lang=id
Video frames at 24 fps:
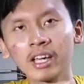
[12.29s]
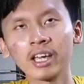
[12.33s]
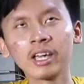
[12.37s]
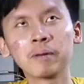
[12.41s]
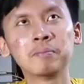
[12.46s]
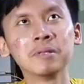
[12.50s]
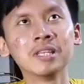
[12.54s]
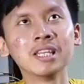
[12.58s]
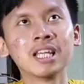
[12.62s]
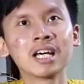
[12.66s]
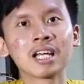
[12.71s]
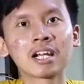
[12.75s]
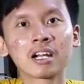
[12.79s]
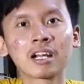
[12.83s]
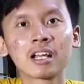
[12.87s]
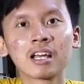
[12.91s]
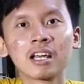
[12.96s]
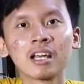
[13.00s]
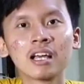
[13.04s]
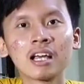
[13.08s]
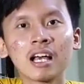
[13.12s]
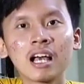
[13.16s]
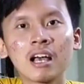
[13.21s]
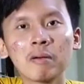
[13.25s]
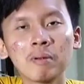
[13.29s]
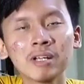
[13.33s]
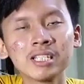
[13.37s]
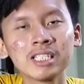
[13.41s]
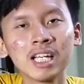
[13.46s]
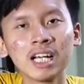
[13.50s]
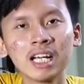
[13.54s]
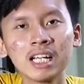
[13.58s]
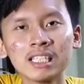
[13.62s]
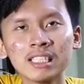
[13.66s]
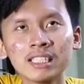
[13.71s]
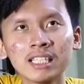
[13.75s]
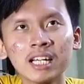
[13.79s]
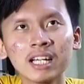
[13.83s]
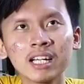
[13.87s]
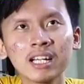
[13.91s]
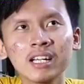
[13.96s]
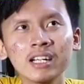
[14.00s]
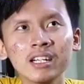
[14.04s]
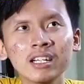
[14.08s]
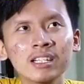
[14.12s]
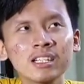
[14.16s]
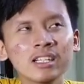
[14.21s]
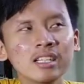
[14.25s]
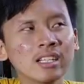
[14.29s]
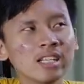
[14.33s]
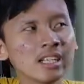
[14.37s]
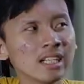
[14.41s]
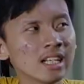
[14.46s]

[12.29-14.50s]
eh bentar apa jangan-jangan